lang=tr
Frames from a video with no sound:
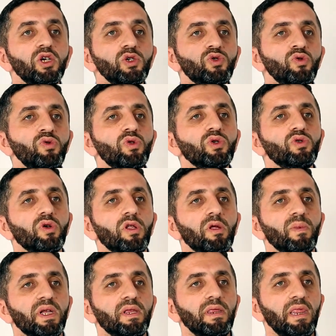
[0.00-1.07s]
Şunu da
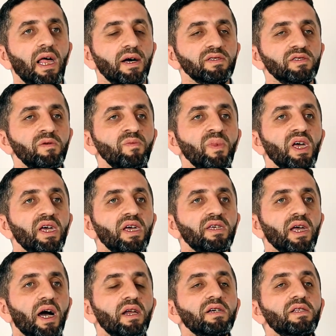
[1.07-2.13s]
söylemek lazım.
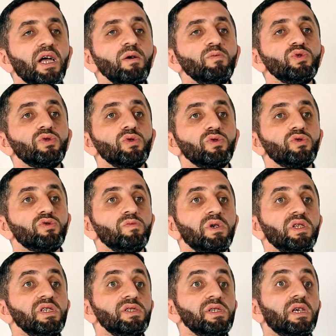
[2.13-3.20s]
Yargıtay bu
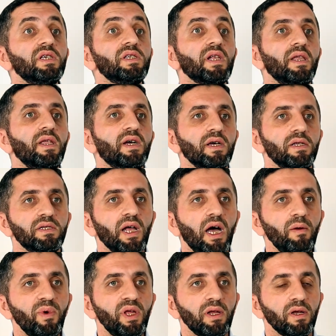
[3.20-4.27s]
soruşturmada 8 tane
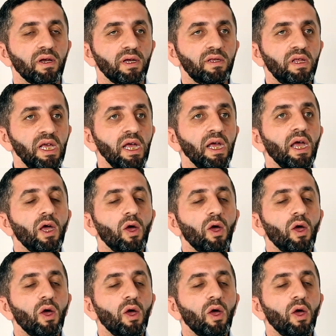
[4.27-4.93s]
kriter belirledi.